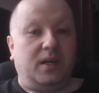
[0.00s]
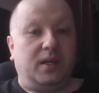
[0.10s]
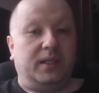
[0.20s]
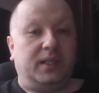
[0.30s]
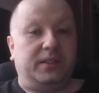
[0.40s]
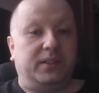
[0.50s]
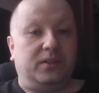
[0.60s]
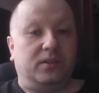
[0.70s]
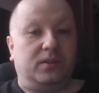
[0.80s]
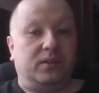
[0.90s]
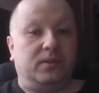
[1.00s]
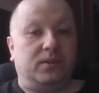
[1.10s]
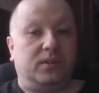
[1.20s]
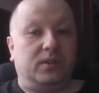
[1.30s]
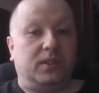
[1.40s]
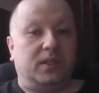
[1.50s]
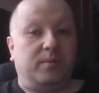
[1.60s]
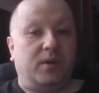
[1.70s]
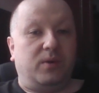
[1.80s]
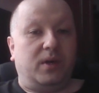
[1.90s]
elastyczność tego
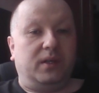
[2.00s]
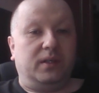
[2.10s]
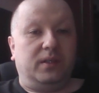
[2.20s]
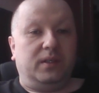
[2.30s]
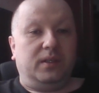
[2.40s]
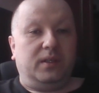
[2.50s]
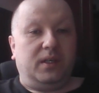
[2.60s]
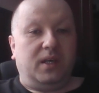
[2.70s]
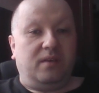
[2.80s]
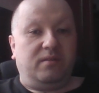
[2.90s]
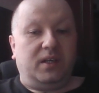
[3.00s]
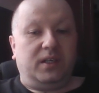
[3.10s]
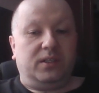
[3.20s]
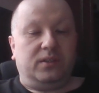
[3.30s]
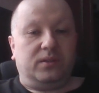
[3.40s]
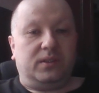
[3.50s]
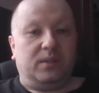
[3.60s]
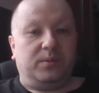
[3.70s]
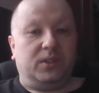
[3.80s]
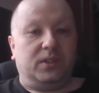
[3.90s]
silnika mała, awaryjność,
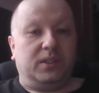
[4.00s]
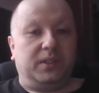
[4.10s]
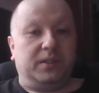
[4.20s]
sam silnik